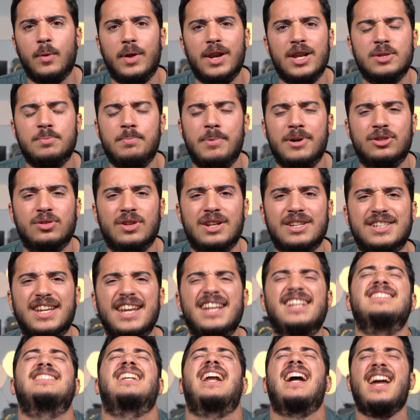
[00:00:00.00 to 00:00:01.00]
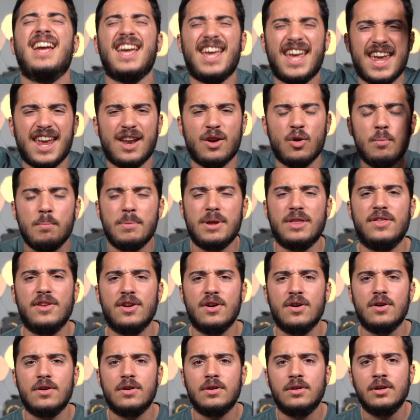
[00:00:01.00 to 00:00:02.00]
de las personas que entran en un
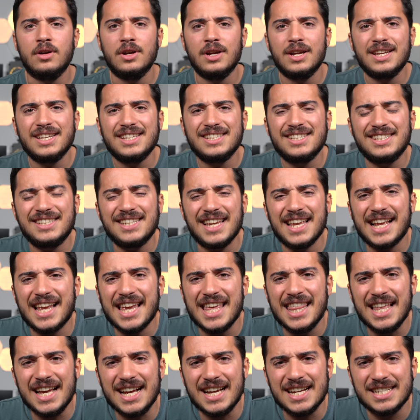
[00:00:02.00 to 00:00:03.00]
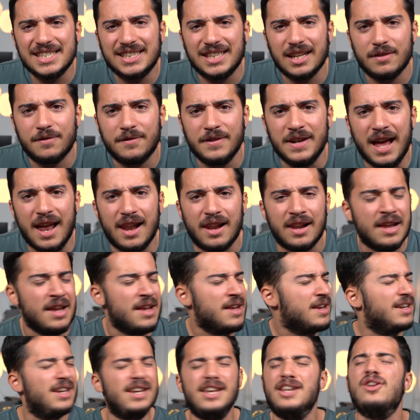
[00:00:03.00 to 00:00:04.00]
vídeo se quedan hasta el final.
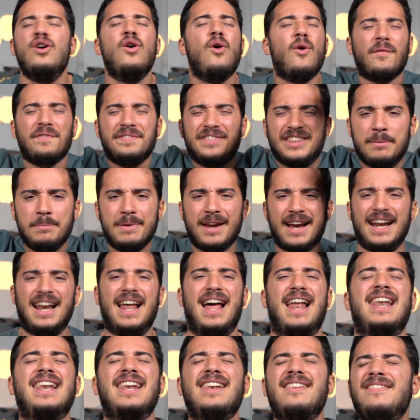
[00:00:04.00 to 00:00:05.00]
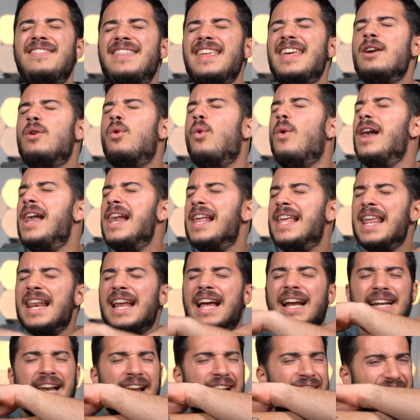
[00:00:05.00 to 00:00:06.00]
Y no de mi canal, de cualquier
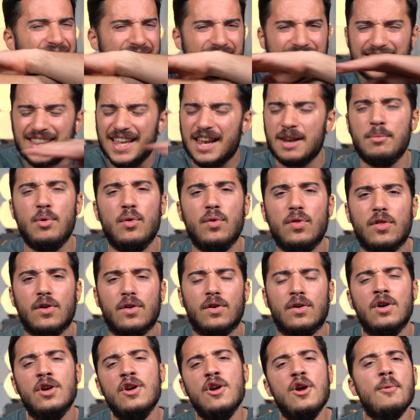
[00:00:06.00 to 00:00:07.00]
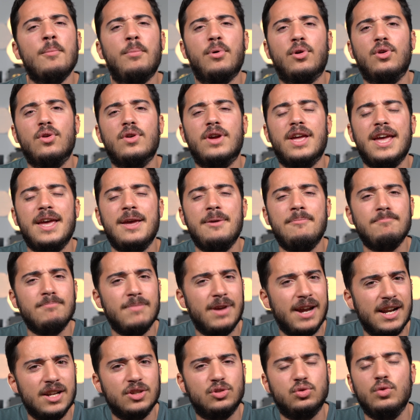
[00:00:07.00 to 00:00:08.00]
canal del mundo. Por lo que
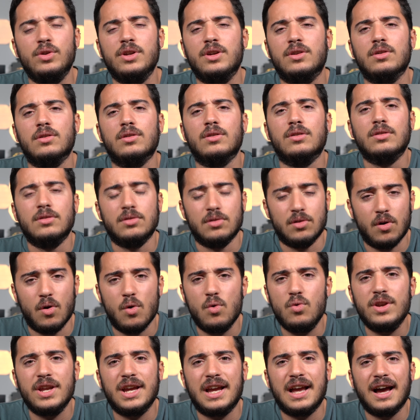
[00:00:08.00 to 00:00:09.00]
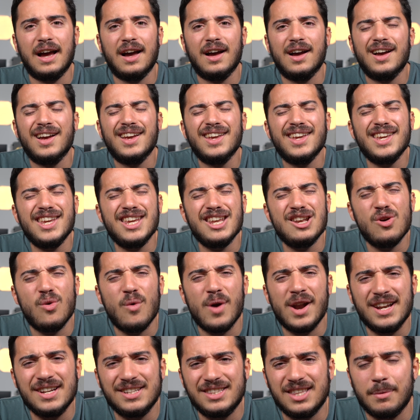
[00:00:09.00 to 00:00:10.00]
eres único o única. Y lo
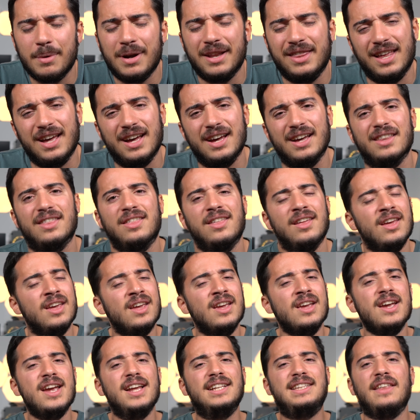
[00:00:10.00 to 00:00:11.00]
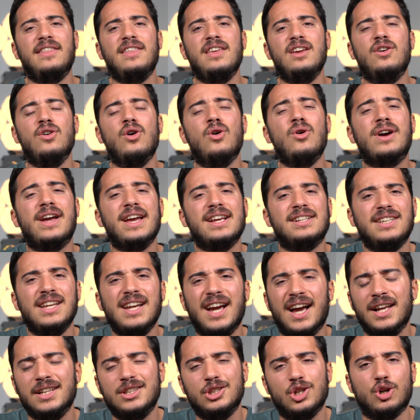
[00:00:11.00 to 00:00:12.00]
eres de verdad. Y te digo que sin
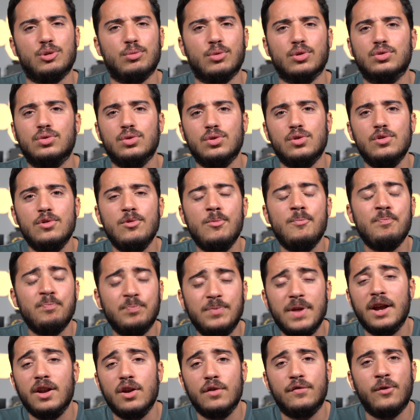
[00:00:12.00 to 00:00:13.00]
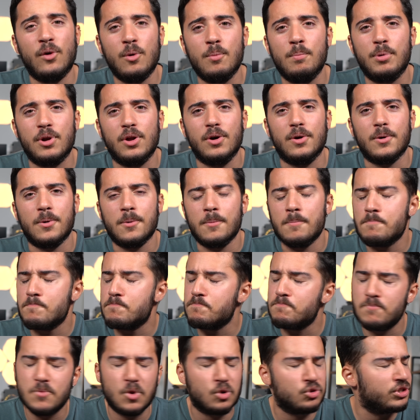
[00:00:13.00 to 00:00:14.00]
gente como tú, Tecnophone Pro
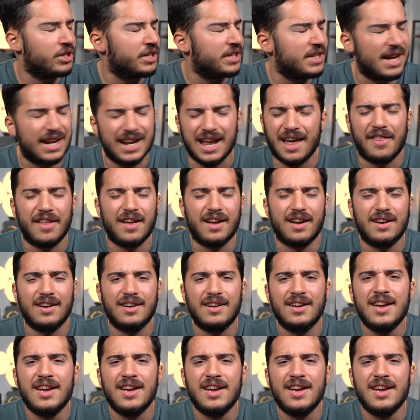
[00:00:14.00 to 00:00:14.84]
no sería nada.